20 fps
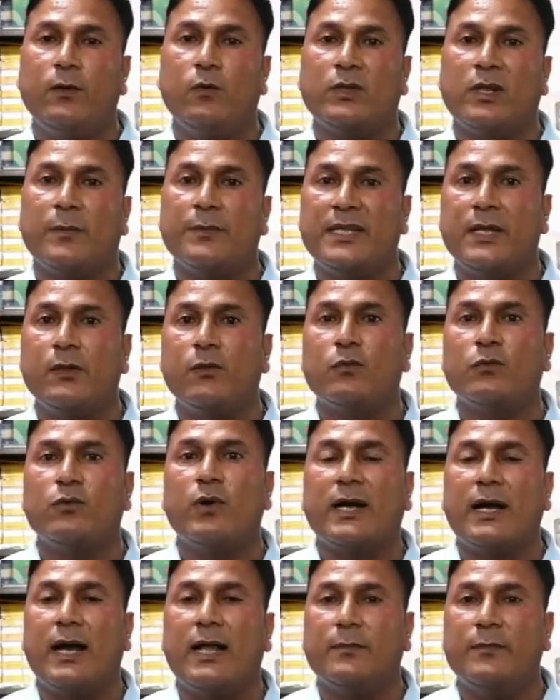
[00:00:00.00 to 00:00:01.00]
हैं उत्तर प्रदेश उर्दू
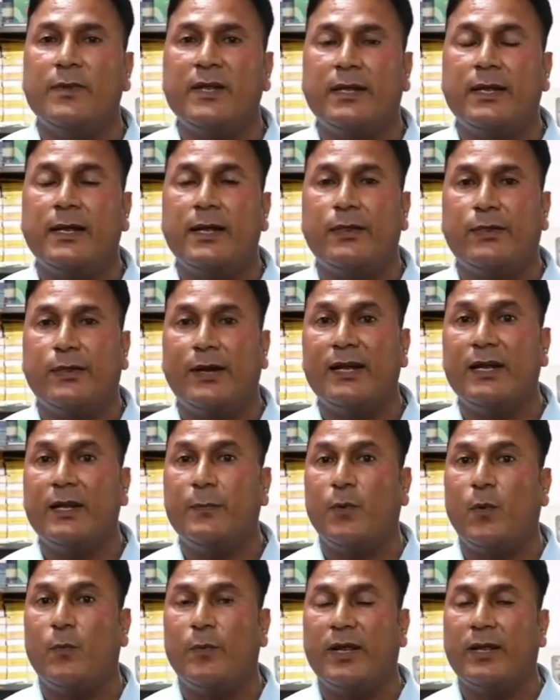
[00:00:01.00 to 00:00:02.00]
अकादमी के सेल
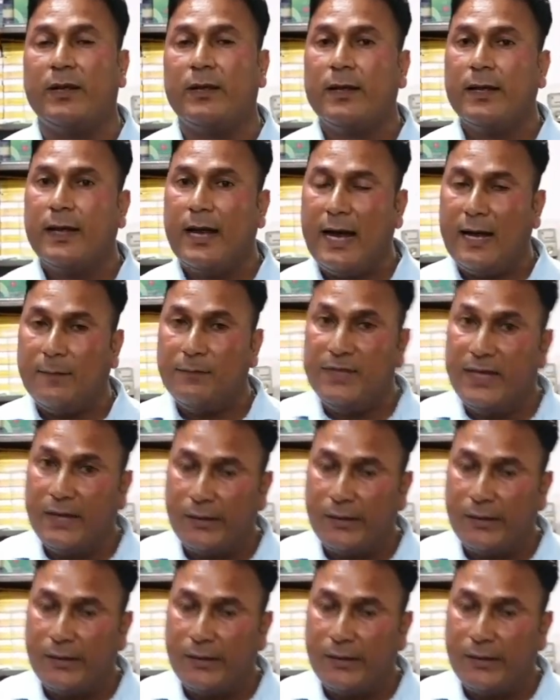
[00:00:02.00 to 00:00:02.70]
डिपो में आप